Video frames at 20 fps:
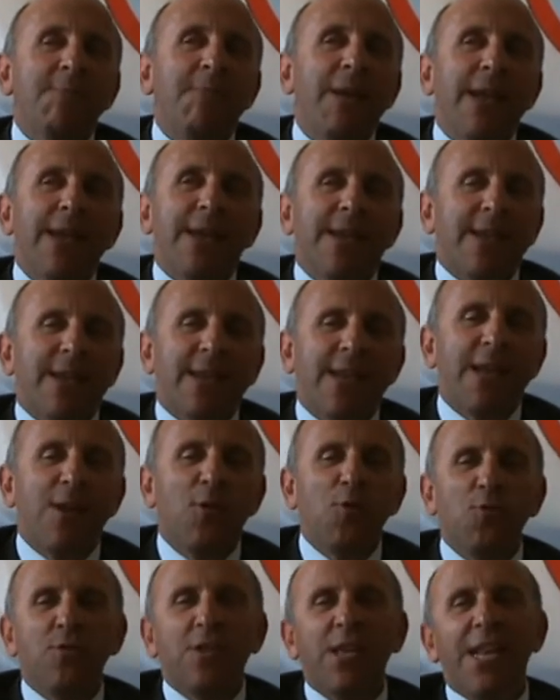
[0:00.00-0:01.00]
Beh, che
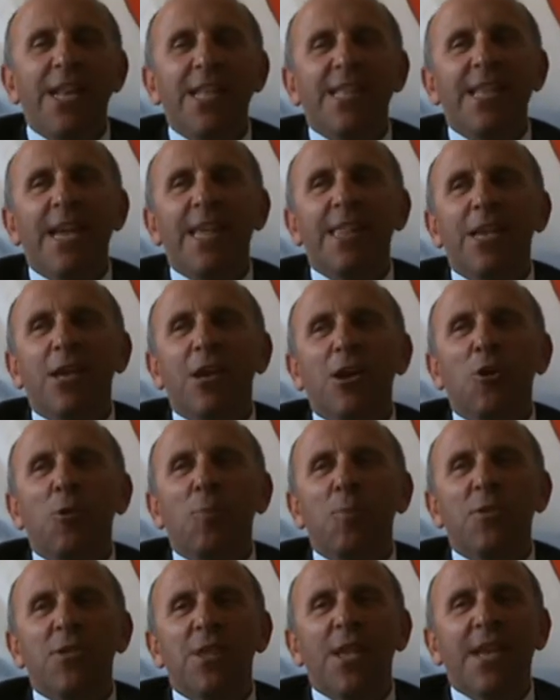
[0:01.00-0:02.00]
l'utilità del
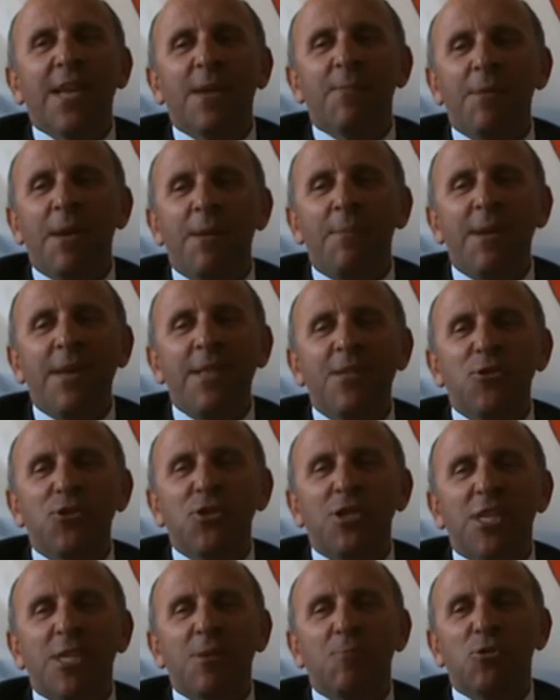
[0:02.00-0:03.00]
gruppo del cambiamento
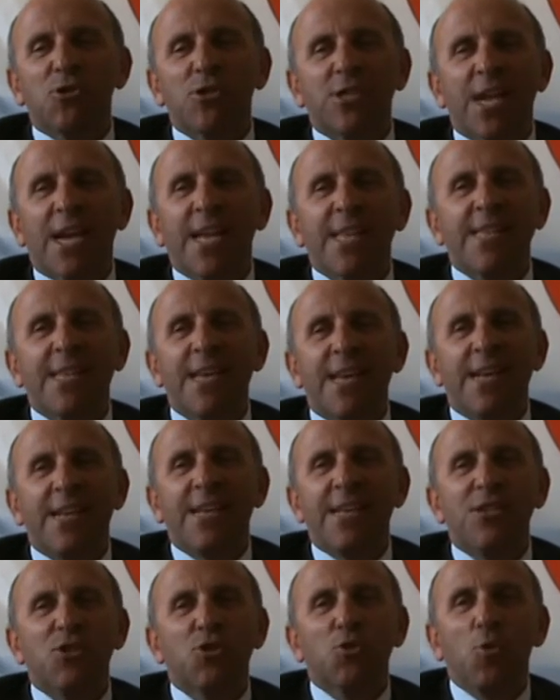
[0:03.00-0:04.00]
si è dimostrata
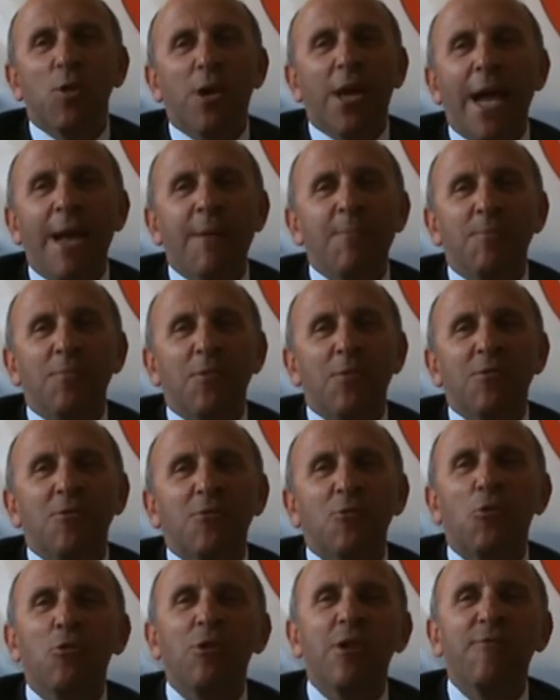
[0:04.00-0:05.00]
sul campo,
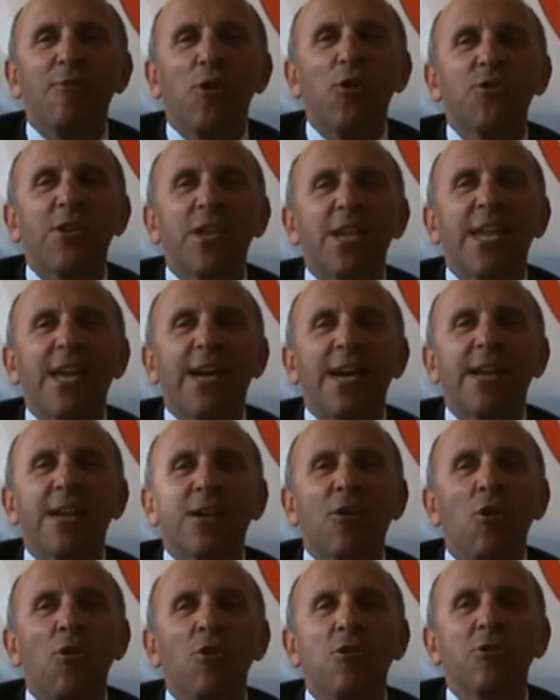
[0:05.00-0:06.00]
con i voti che ha
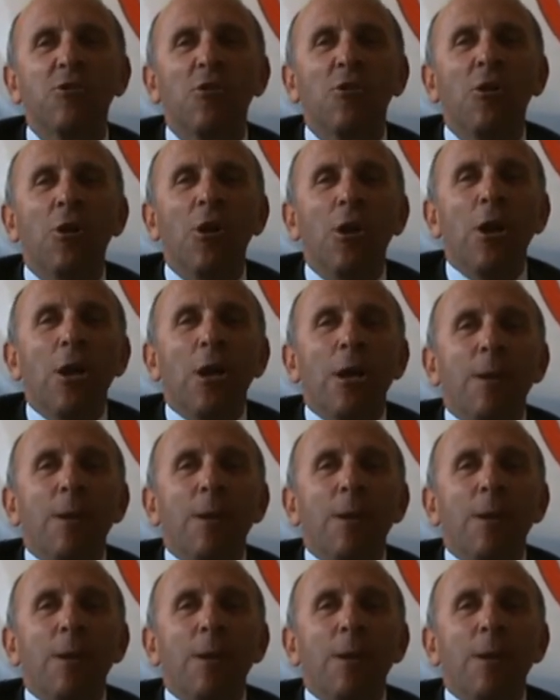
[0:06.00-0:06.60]
raccolto